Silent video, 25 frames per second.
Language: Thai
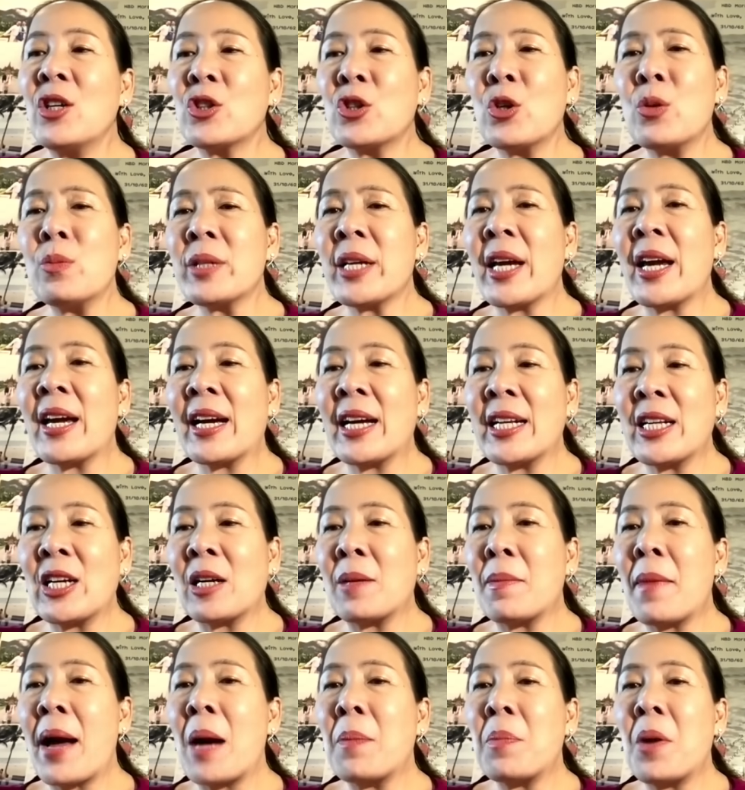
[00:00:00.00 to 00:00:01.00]
ทุ่มเทกันอย่า
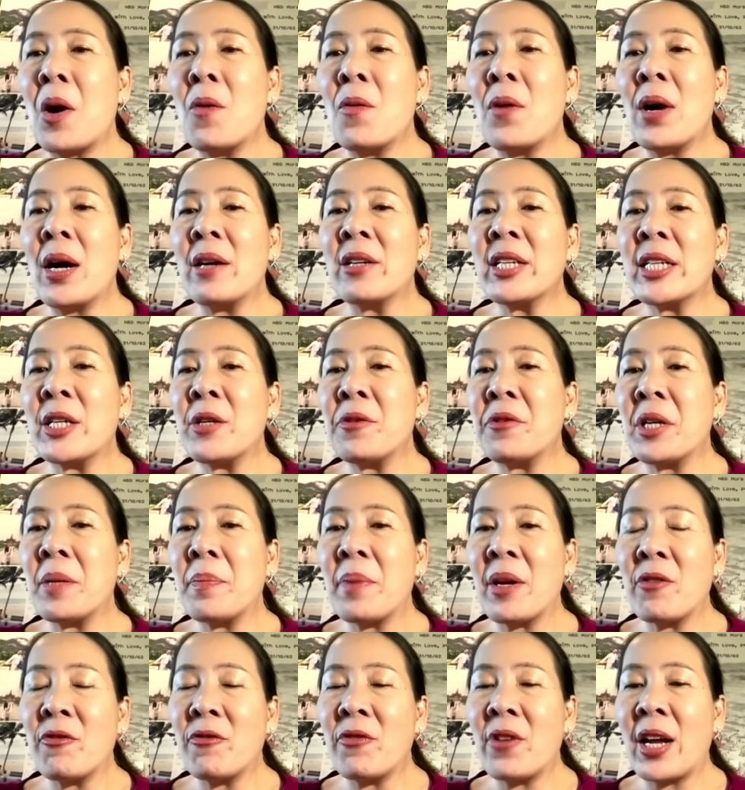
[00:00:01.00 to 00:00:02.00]
งมากเพราะว่า ดีลนี้
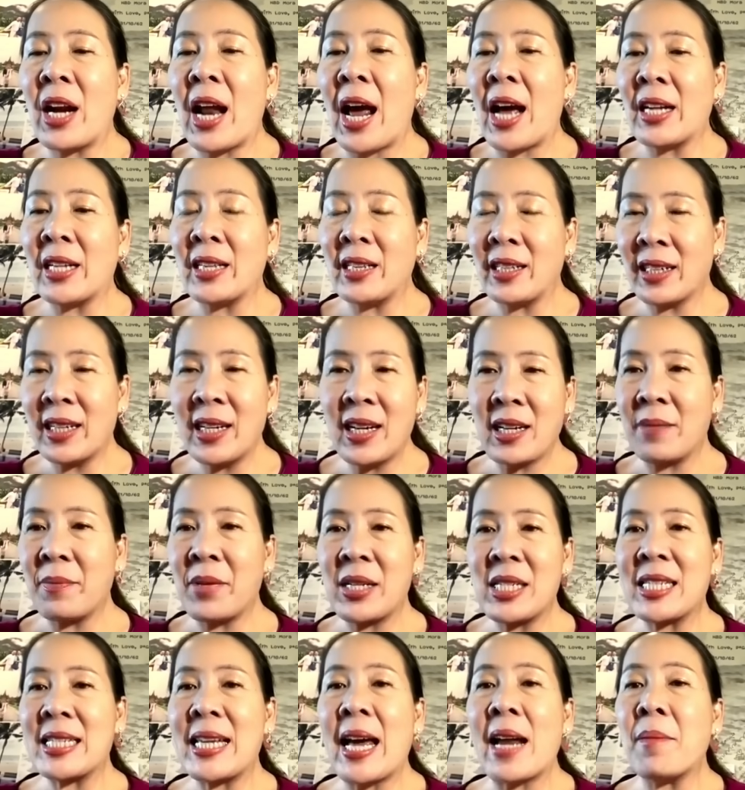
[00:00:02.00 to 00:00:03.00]
เป็นเวลาเกิดมั
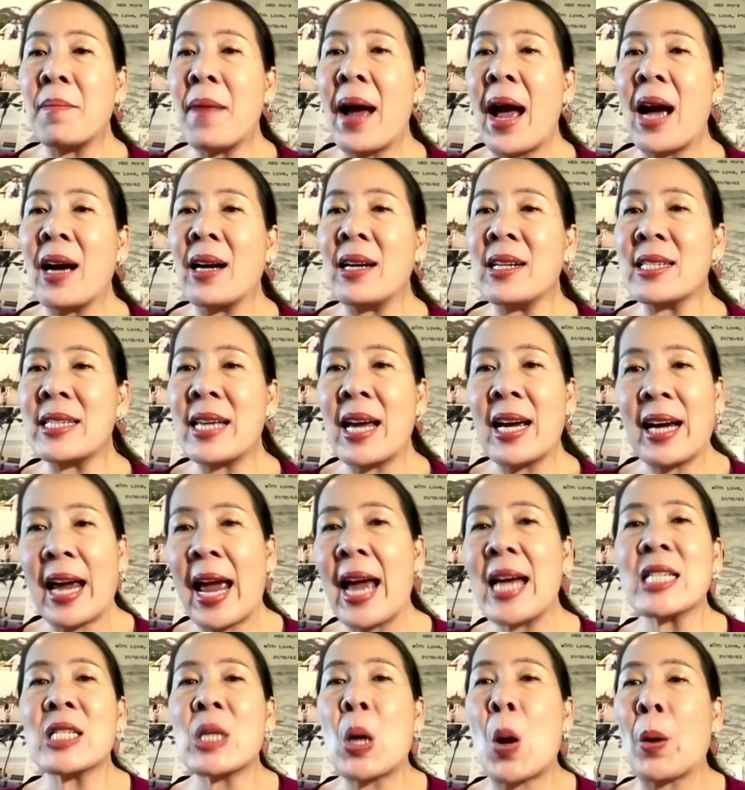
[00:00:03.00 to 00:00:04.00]
นสั้นมากอะ
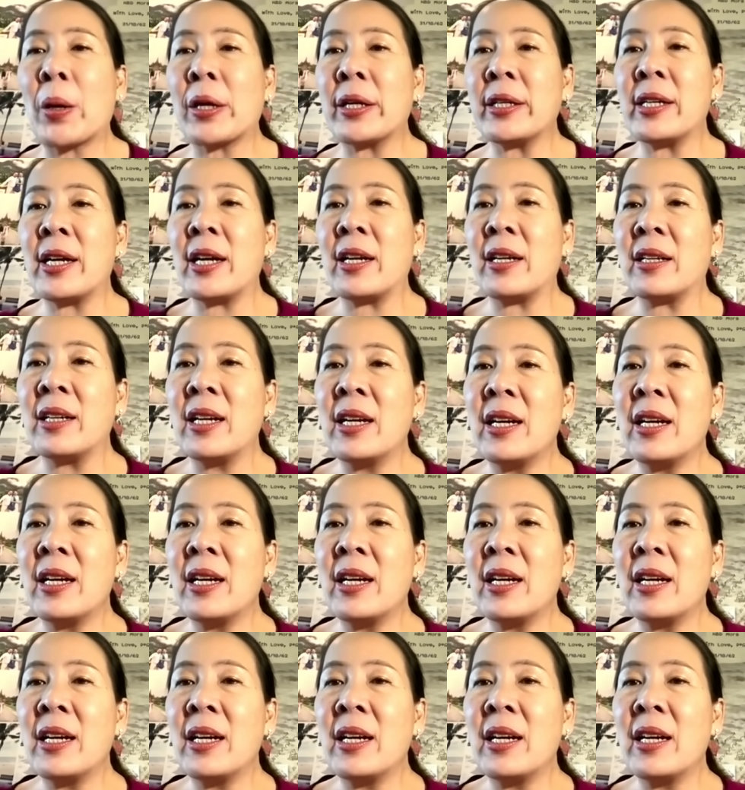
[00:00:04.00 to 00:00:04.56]
แค่สองเดือน